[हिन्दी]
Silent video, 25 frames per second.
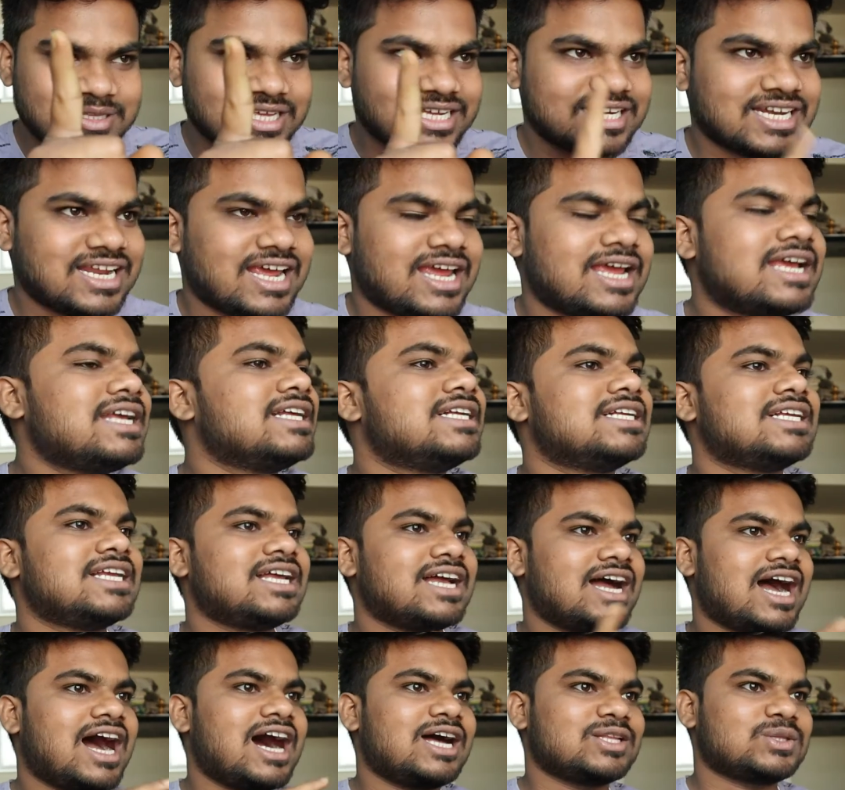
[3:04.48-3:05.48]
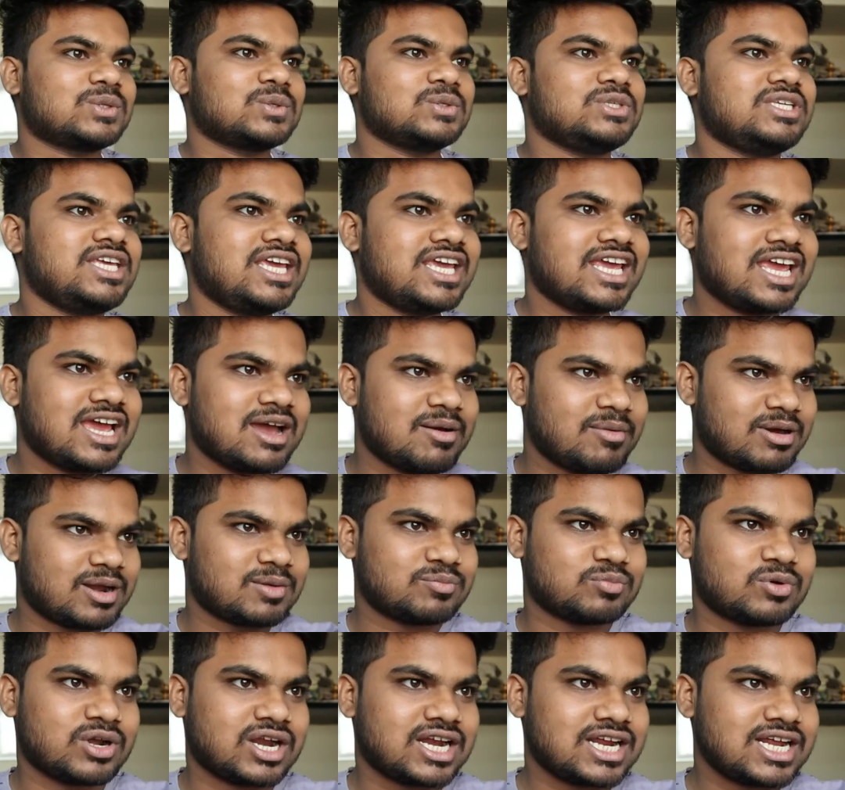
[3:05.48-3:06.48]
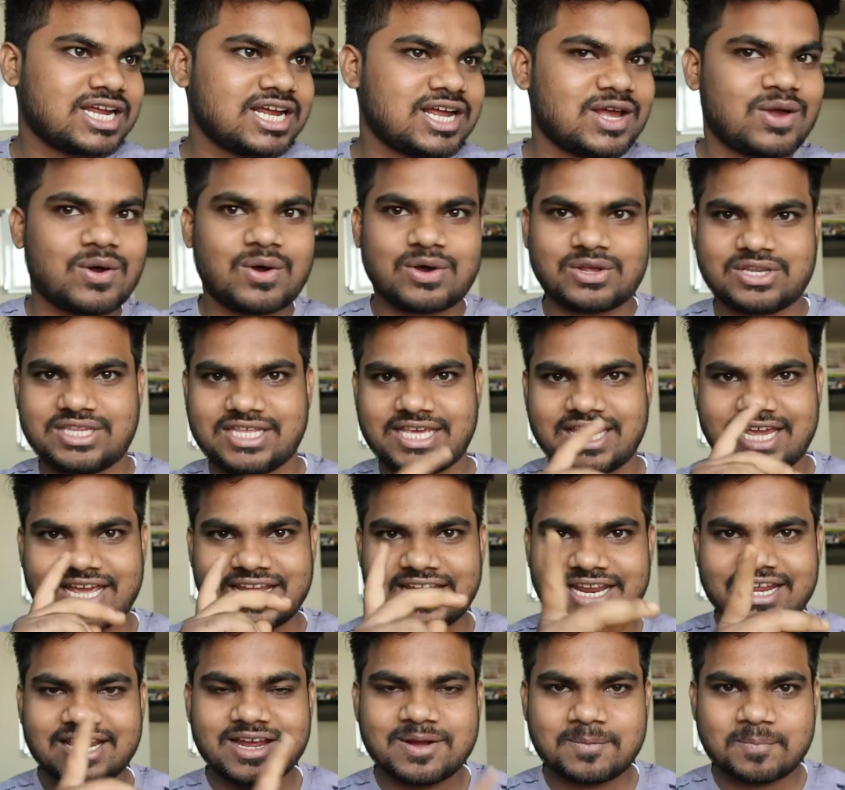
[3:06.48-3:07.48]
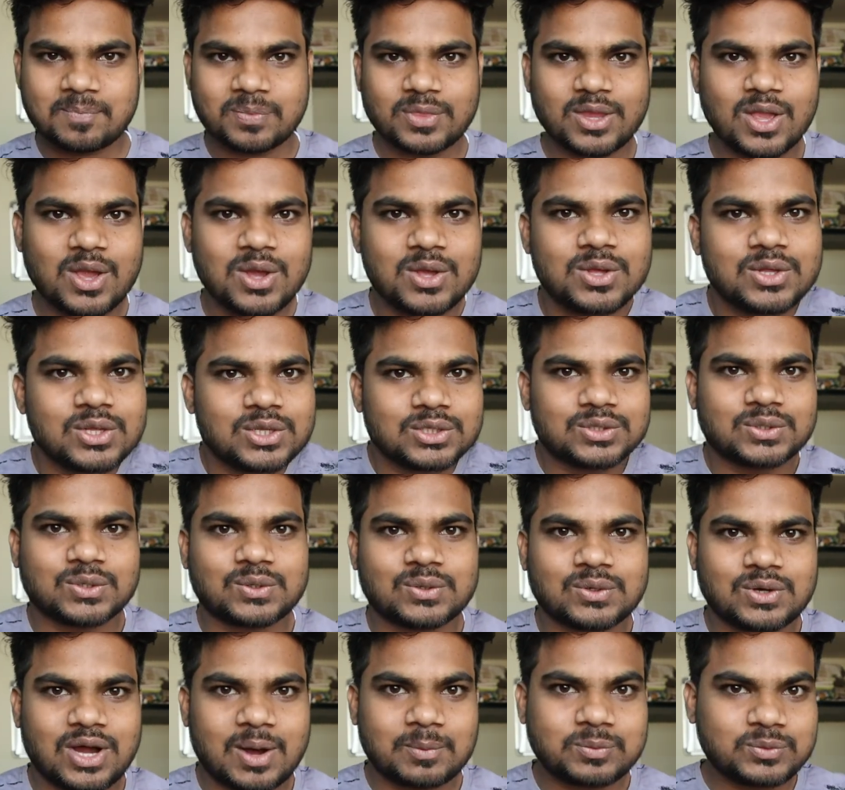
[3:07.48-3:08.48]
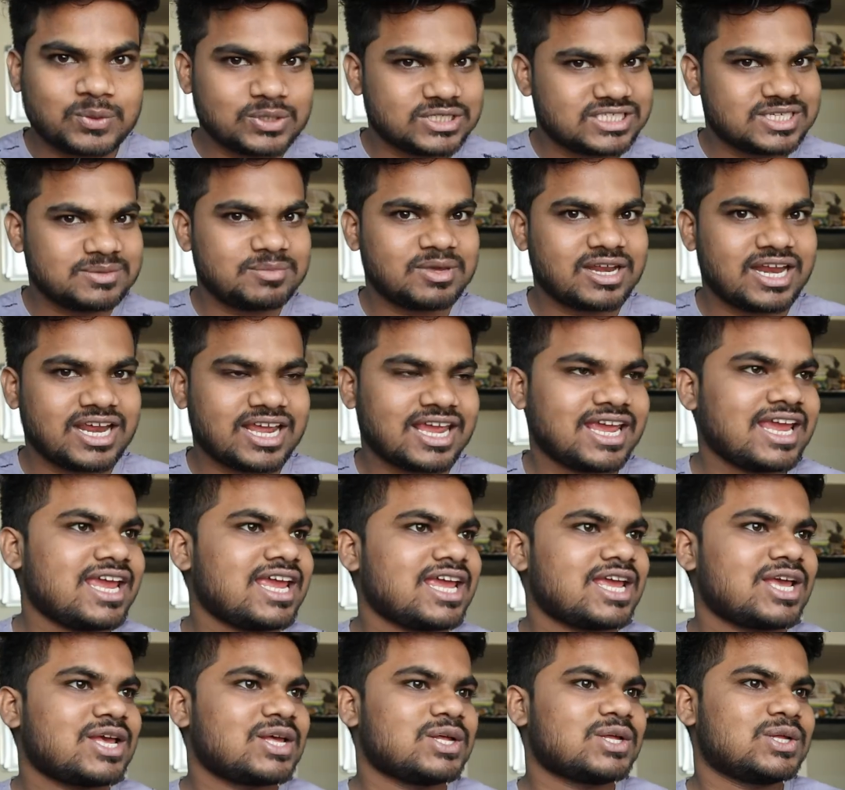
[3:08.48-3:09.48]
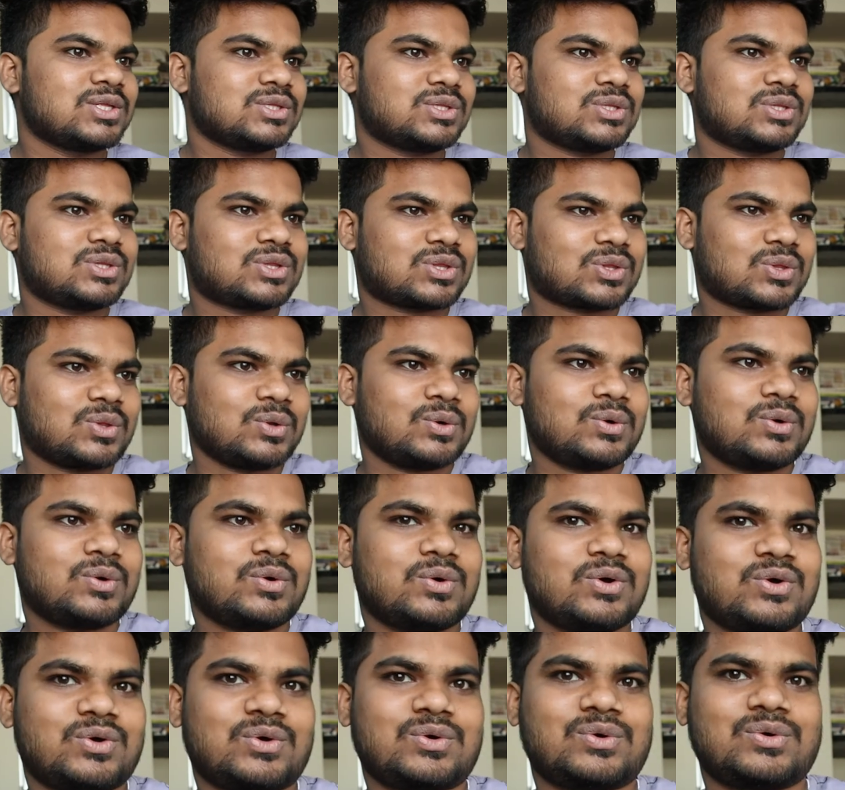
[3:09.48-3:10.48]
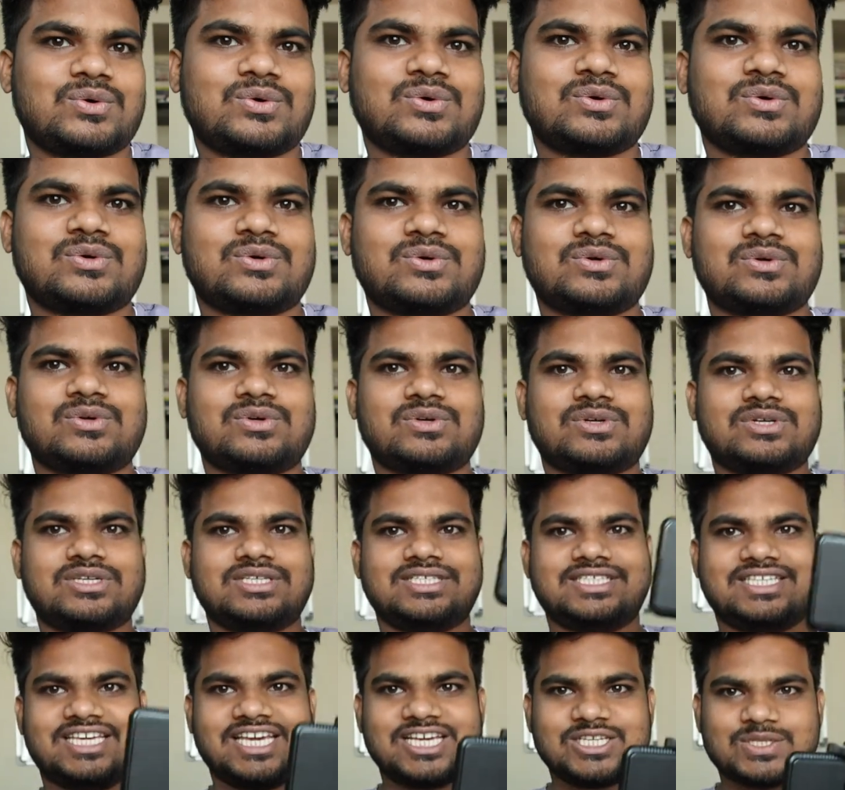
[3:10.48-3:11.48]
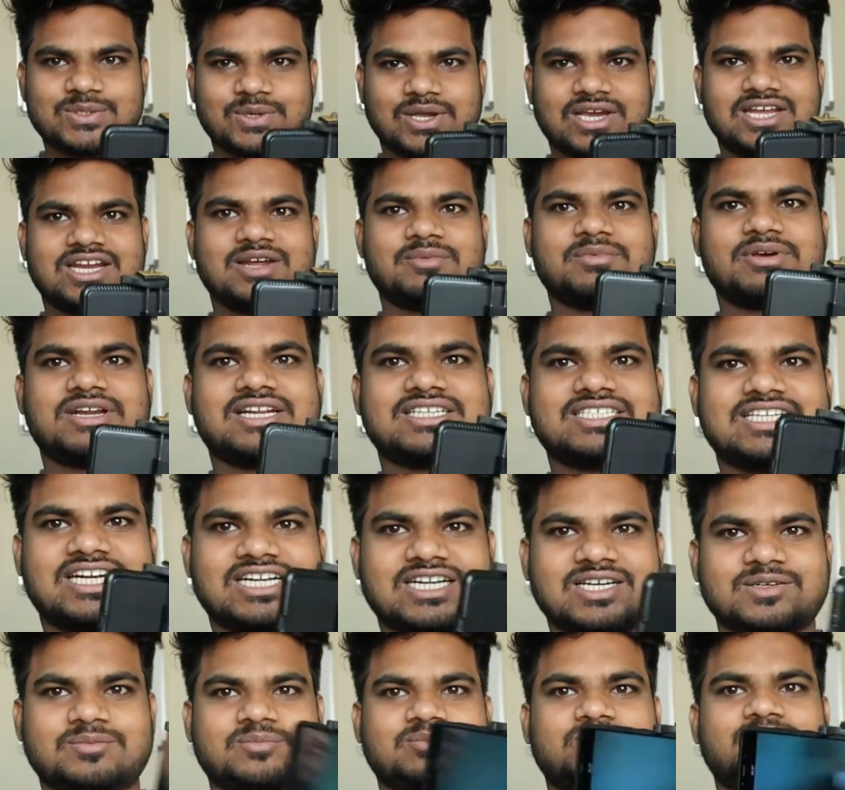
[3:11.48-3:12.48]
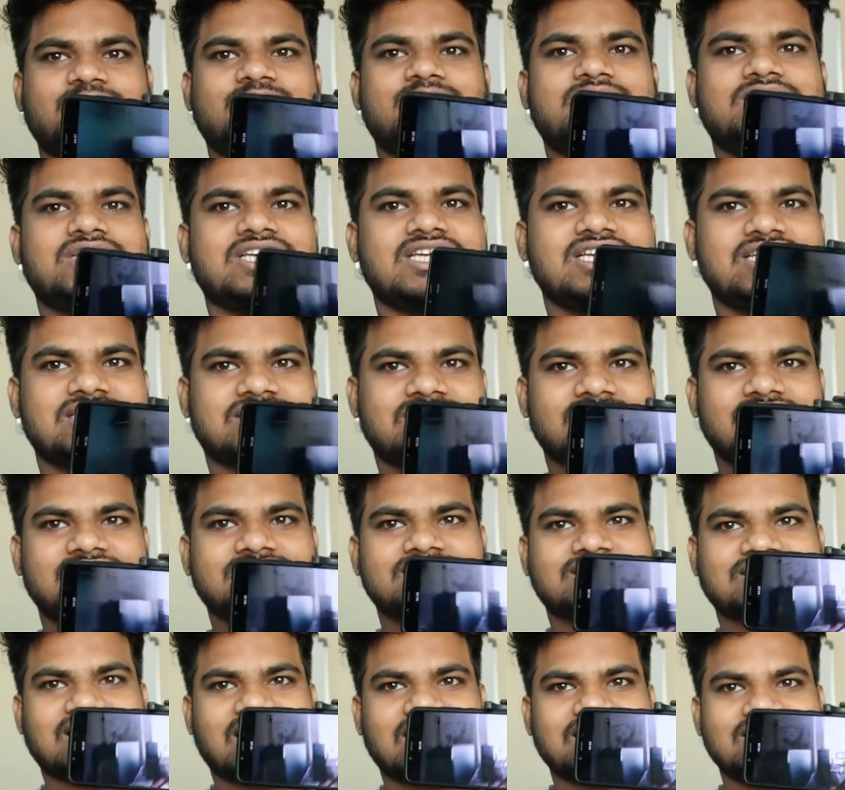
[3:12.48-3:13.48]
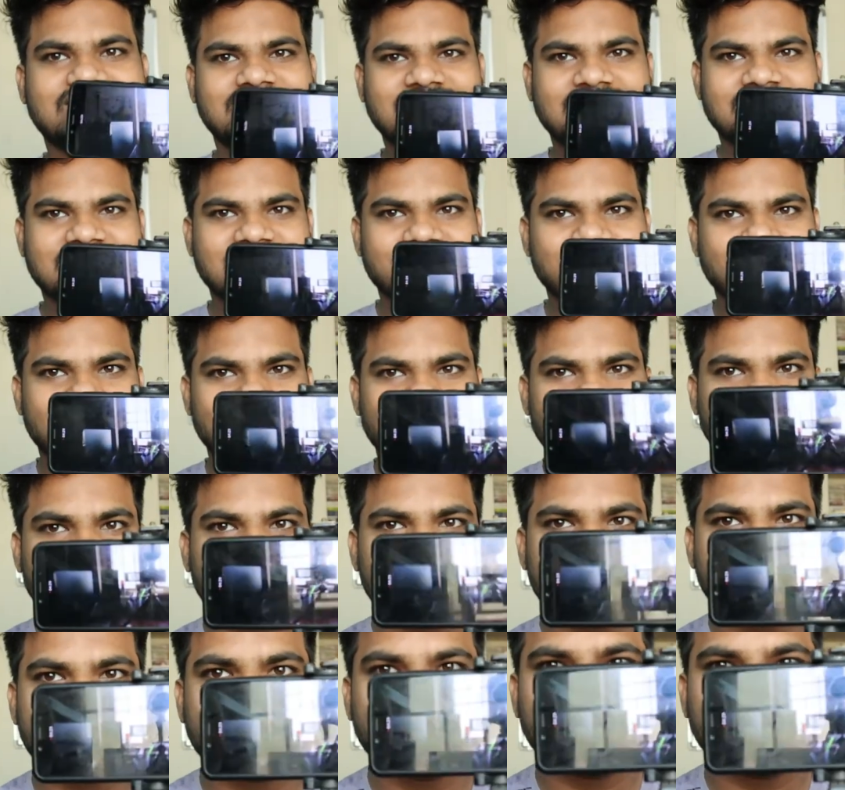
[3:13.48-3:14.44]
में देखना है हाँ तो ये है हमारा पुराना और ये है नया तो अब तो इसी में रहेंगे तो ये जो है ना मेरा सेटअप ये इतना साथ दिया ना मेरे को